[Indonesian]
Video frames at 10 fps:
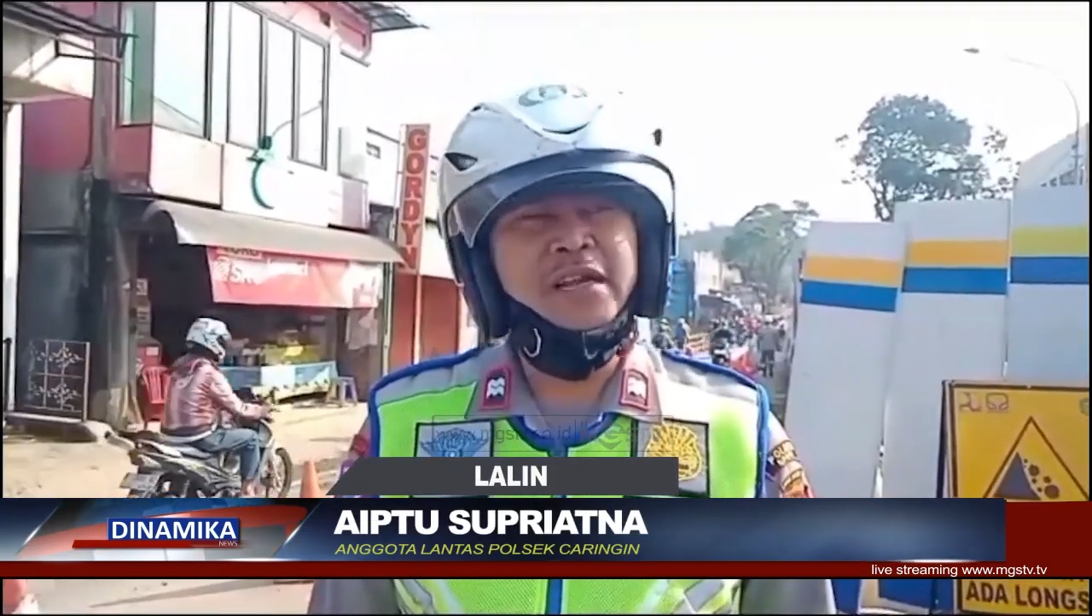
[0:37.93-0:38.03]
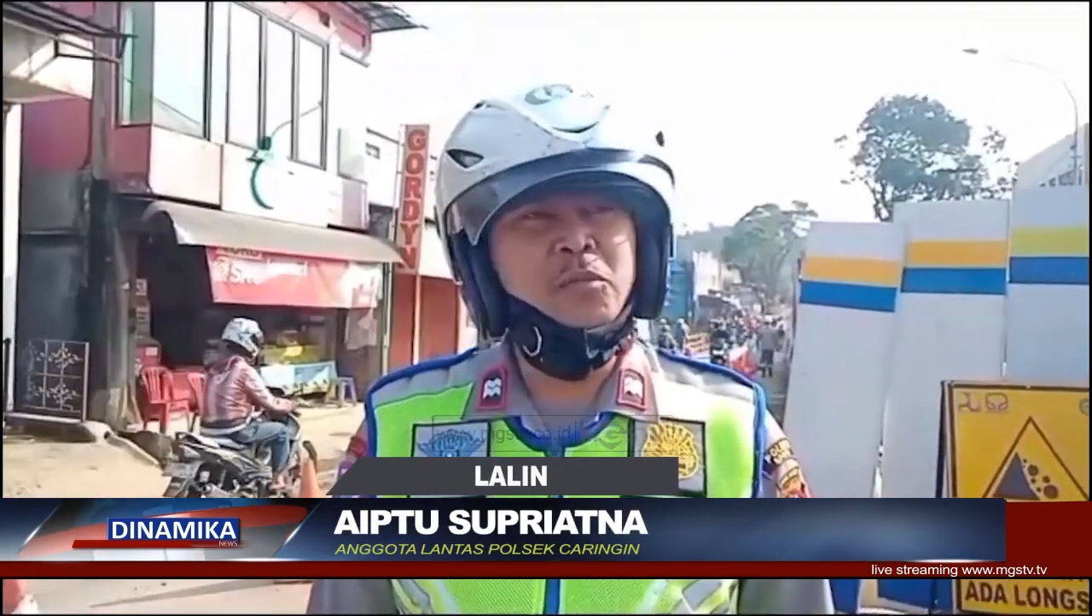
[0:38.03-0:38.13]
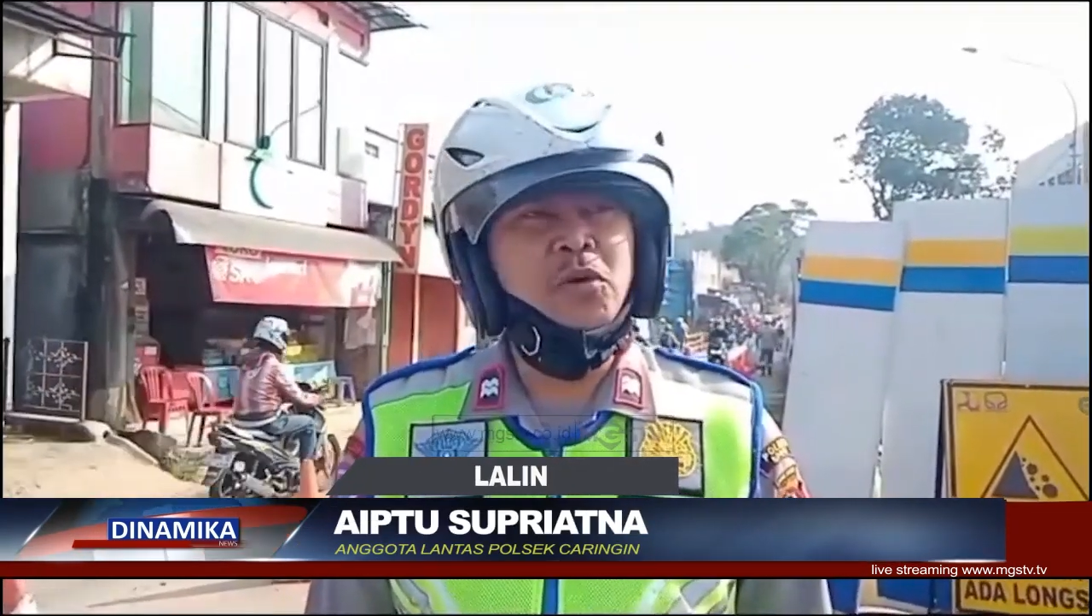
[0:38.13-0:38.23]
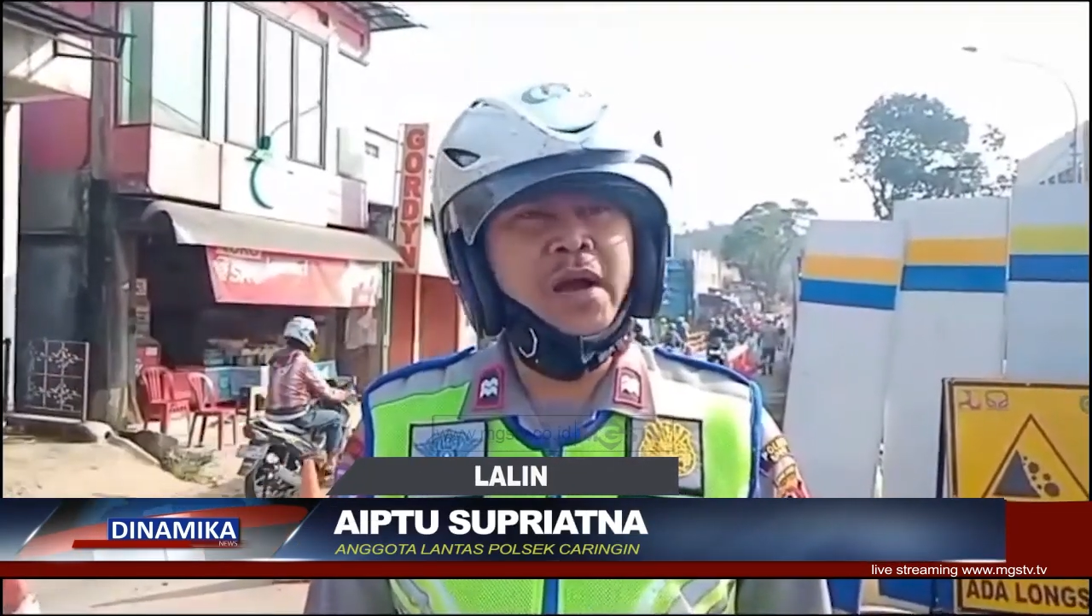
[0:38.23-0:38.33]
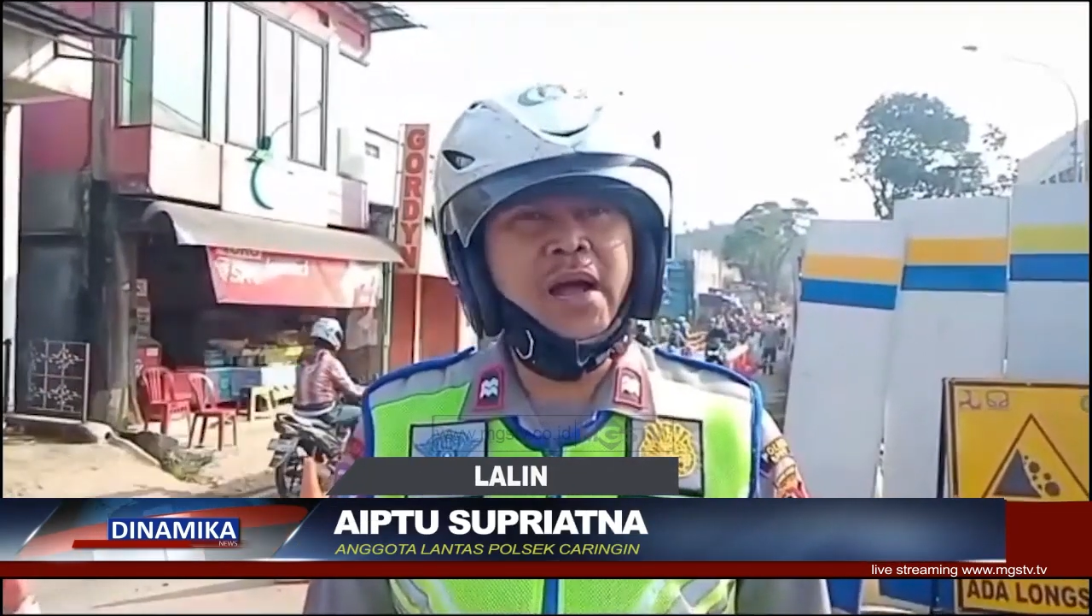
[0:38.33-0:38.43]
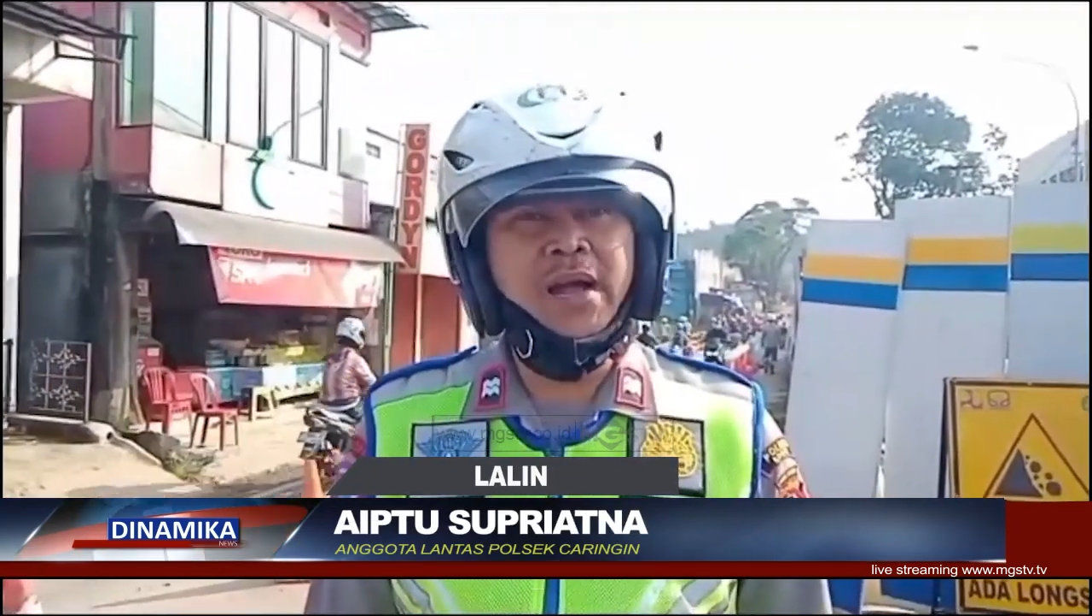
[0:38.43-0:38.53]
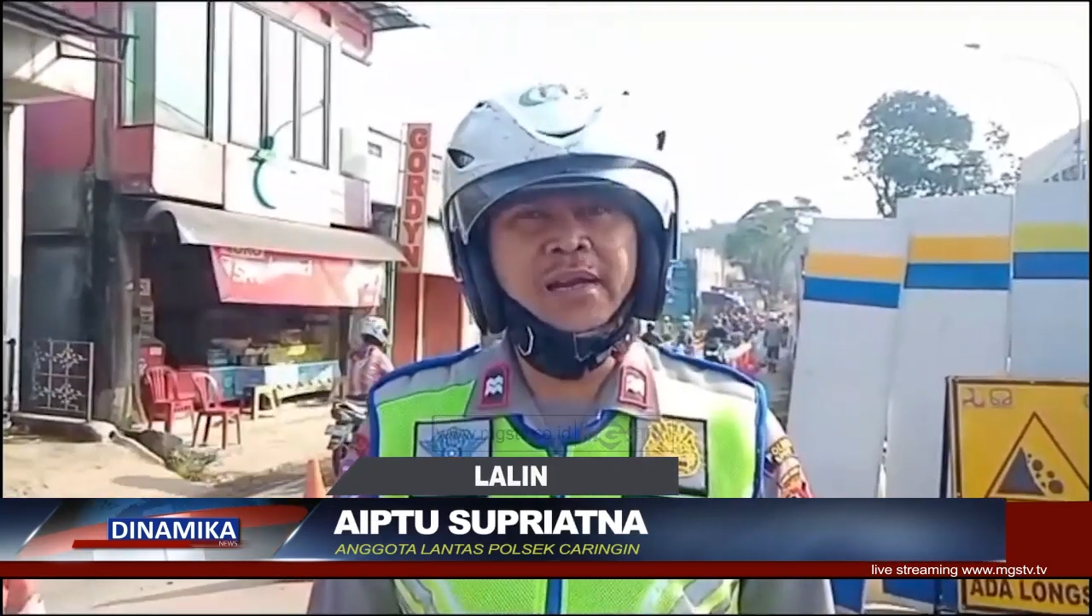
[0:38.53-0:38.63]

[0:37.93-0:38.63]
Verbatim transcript: dibuka